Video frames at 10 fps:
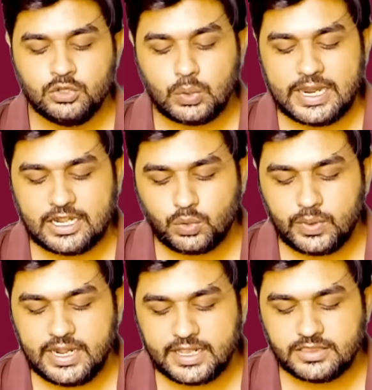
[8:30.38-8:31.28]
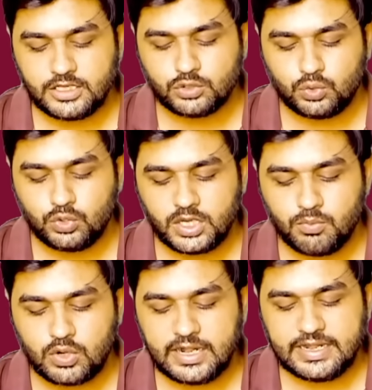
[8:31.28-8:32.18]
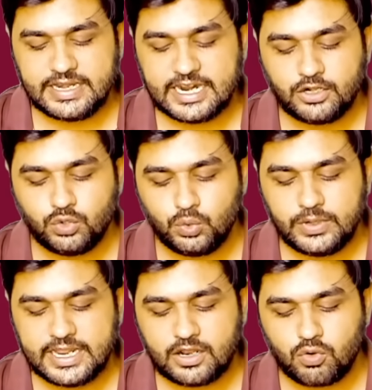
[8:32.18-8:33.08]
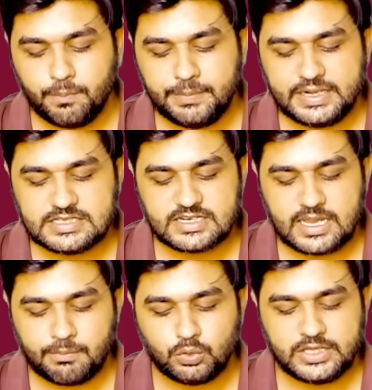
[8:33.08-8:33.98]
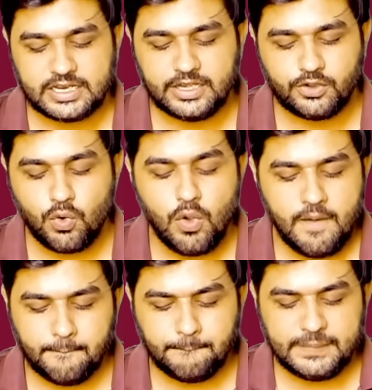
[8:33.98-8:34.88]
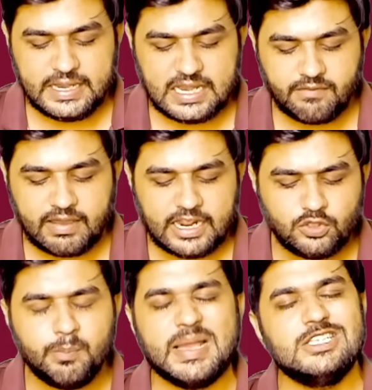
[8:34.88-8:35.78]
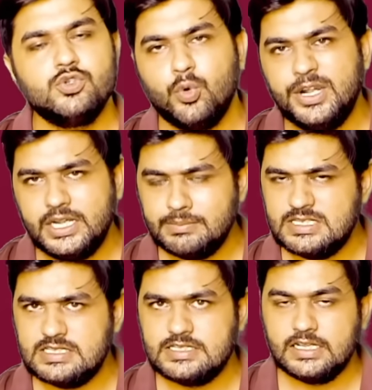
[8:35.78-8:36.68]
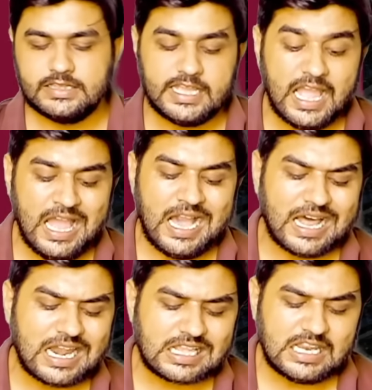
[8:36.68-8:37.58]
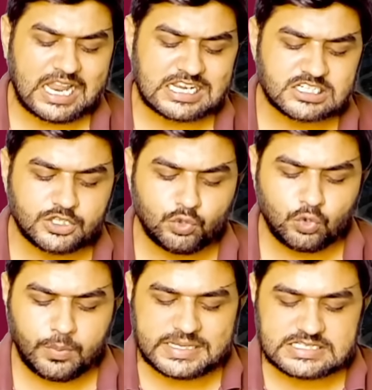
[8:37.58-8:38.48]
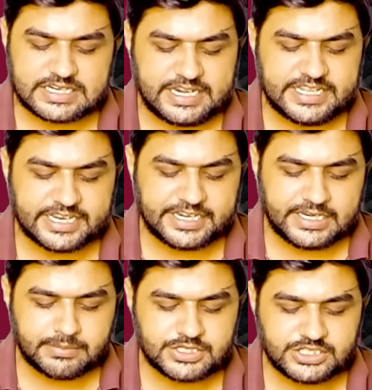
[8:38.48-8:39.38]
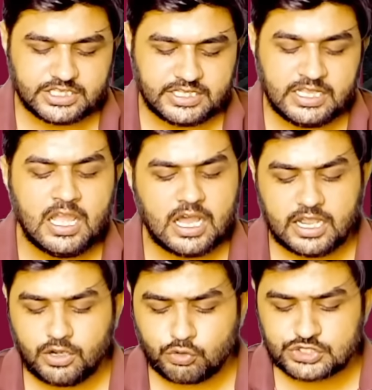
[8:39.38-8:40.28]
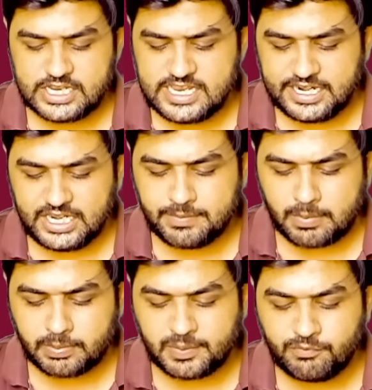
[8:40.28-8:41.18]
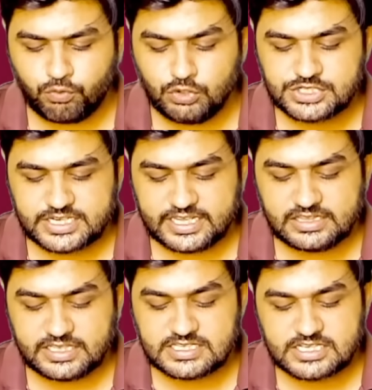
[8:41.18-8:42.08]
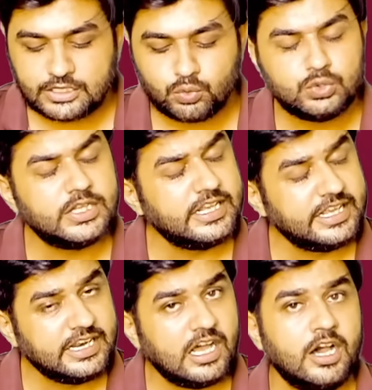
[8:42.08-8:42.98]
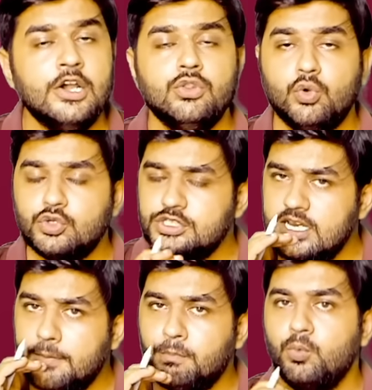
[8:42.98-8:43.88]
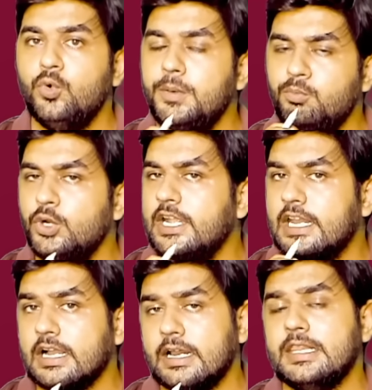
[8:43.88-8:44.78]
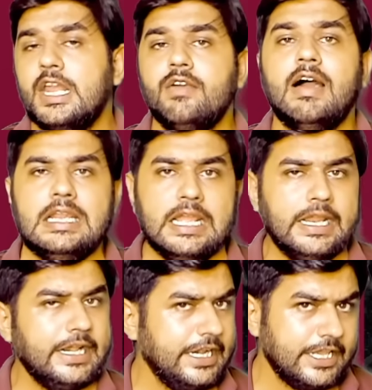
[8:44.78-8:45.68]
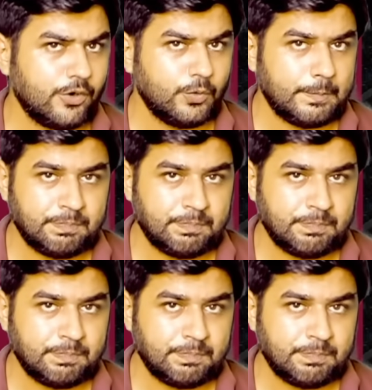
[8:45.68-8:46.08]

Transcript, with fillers: तो हेड टू हेड के अंदर दोनों टीमों का नेक टू नेक कंपटीशन आपको देखने को मिलने वाला है तो मैच कोई टीम जीत सकती है हालांकि लास्ट के दोनों मैच इंडिया की टीम जीती थी अगर ऑस्ट्रेलिया की टीम यहाँ पे अपनी फुल स्ट्रेंथ के साथ उतरेगी ना तो ऑस्ट्रेलिया पूरी पूरी टक्कर देने वाली है इंडिया को